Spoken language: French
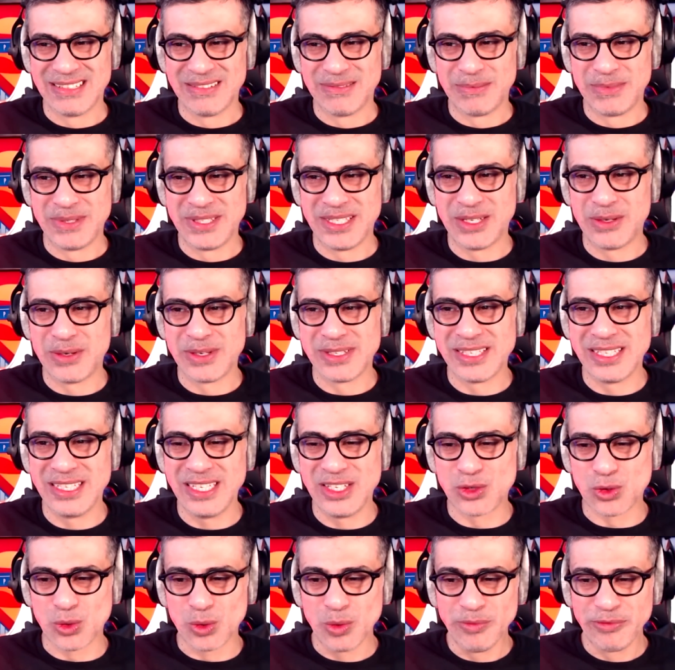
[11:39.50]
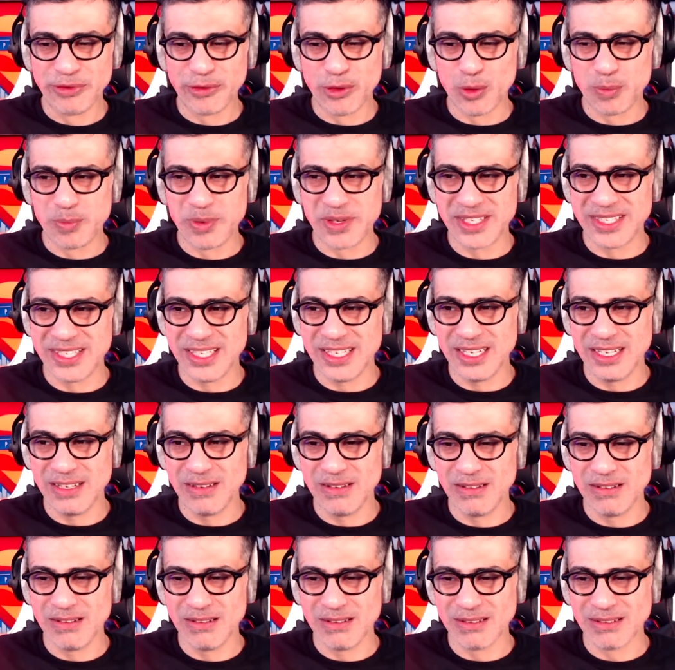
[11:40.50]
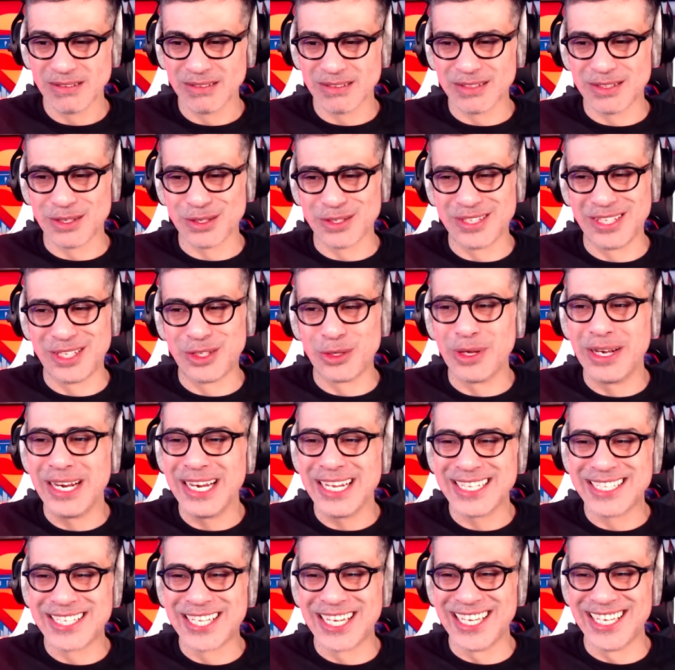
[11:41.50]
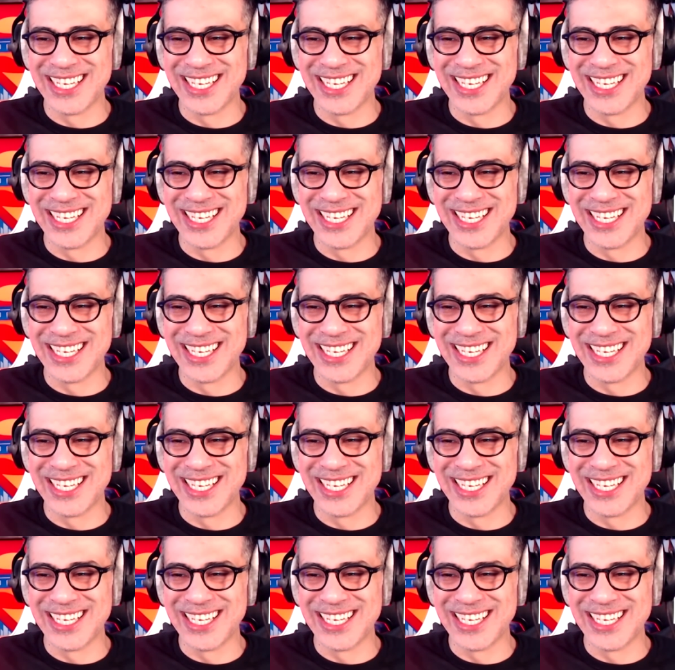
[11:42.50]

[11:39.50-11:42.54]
C'est quoi, c'est des schtroumpfs qu'on pissait euh, dans ces toilettes